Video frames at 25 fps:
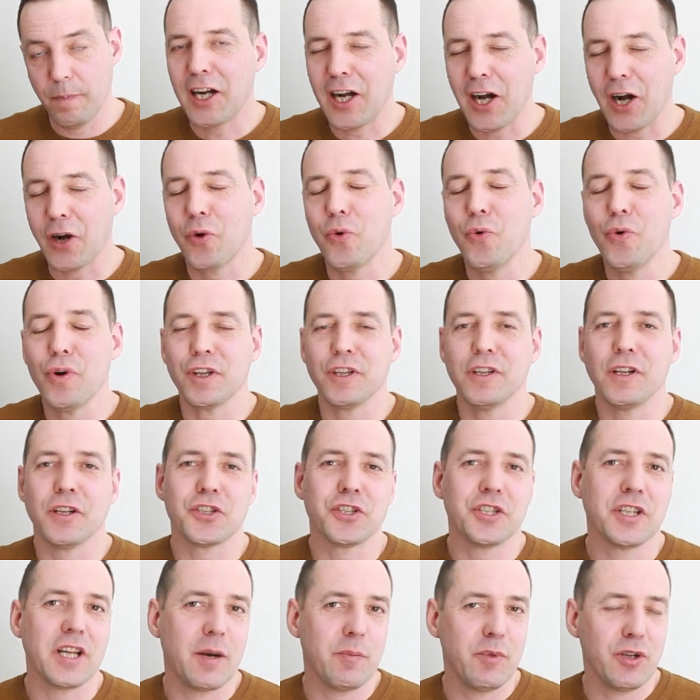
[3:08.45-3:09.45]
Какой
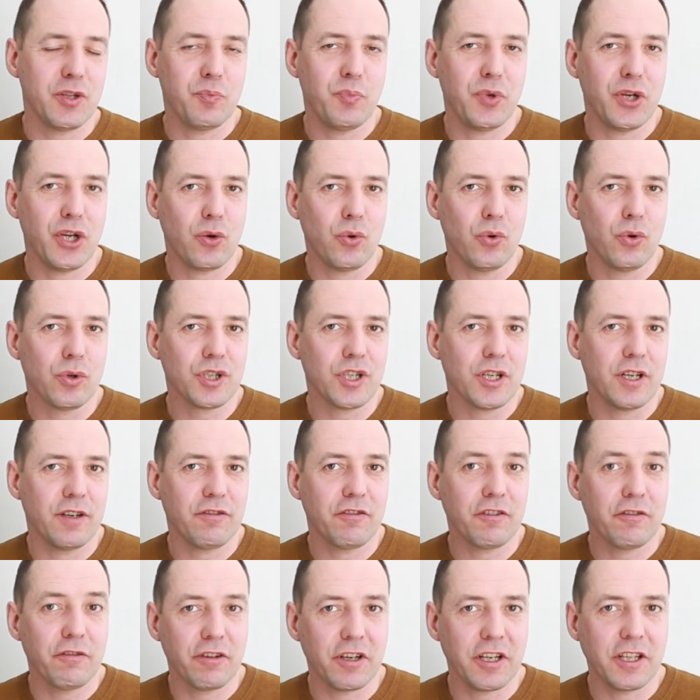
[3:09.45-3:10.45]
должна быть прихожая
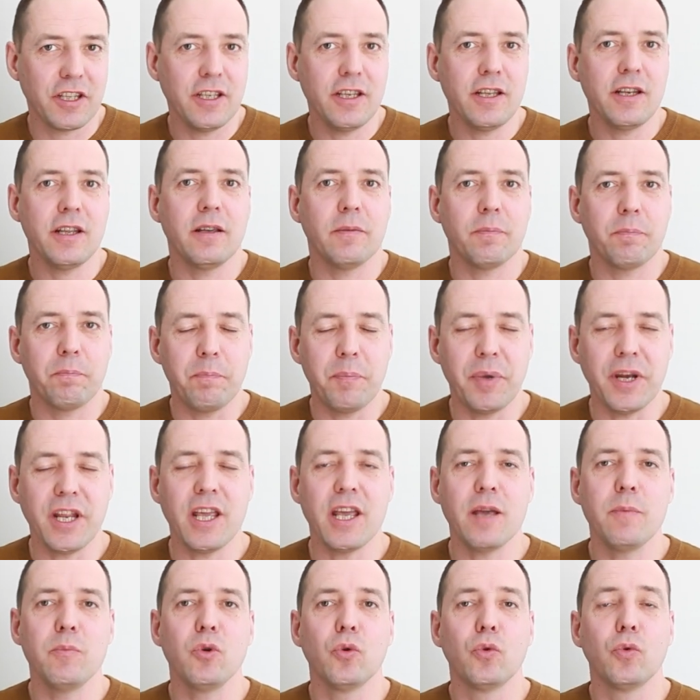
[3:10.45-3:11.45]
в квартире
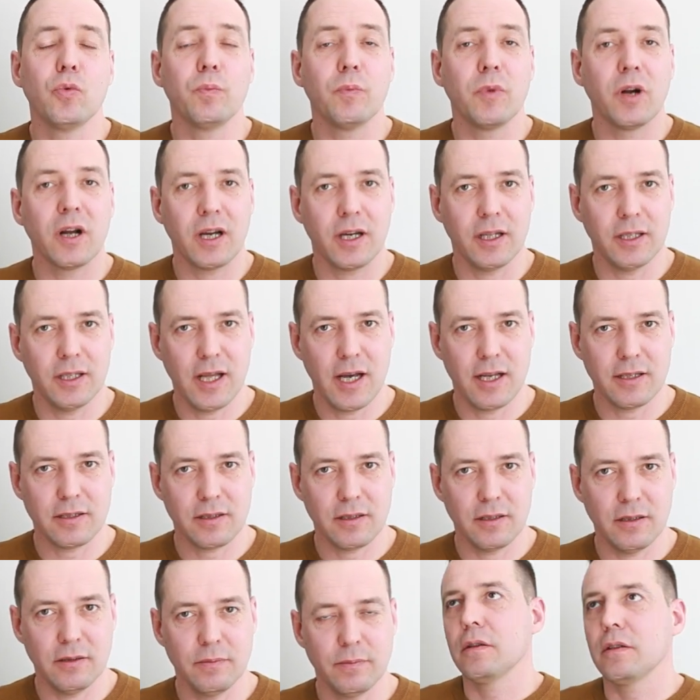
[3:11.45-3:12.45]
премиум премиум
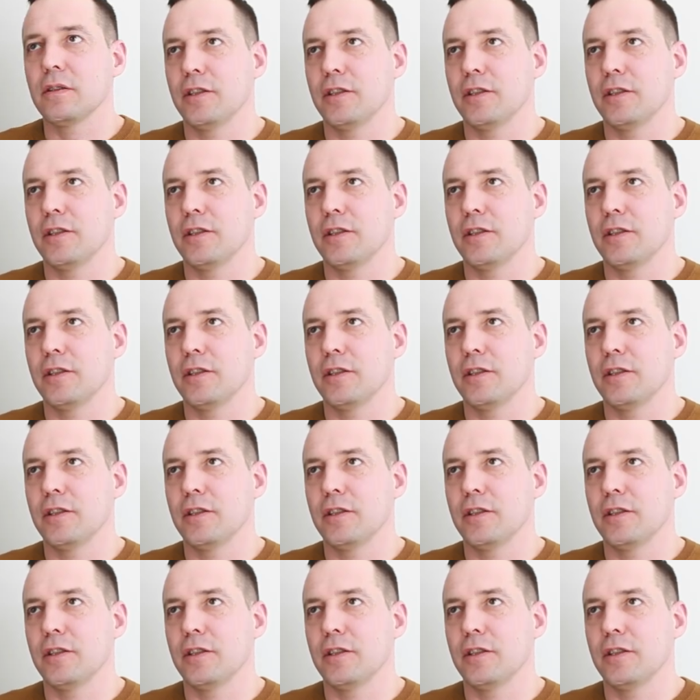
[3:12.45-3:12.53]
класса.